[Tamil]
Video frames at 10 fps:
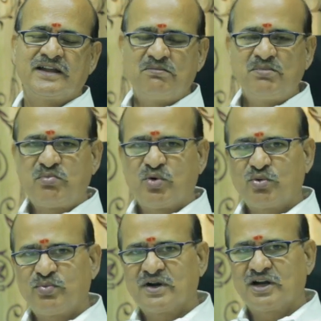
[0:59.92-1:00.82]
ரொம்ப
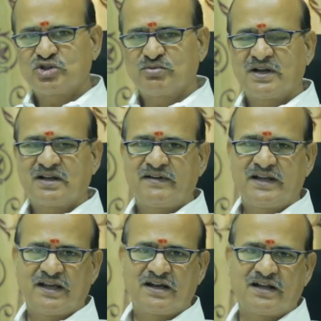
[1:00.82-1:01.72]
பொறுப்புகளை சுமக்க
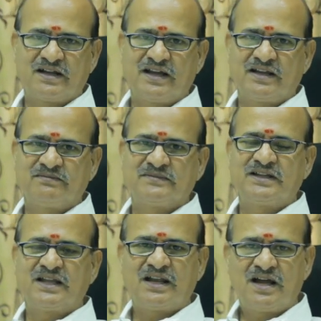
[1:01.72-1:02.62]
வேண்டிய கட்டாயம்
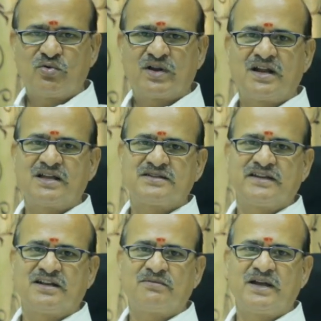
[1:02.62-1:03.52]
இதெல்லாம் கூட நான்
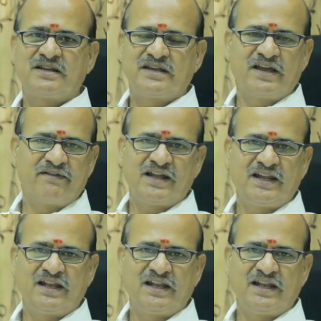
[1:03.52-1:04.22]
செய்யணுமா இது என் வேலை